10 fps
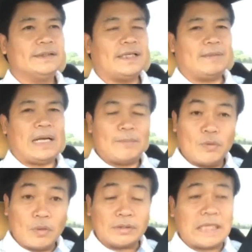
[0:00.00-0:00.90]
นะมาร์คให้บู
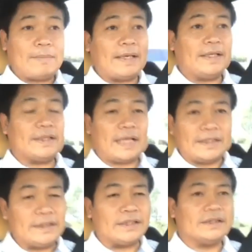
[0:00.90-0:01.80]
ลก็สามารถที่จะใช้
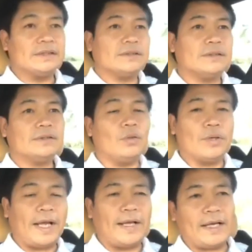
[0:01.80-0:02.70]
สิทธิ์โต้
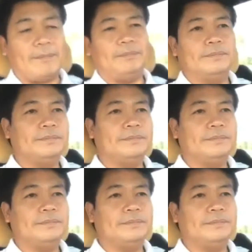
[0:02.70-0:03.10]
แย้งกับ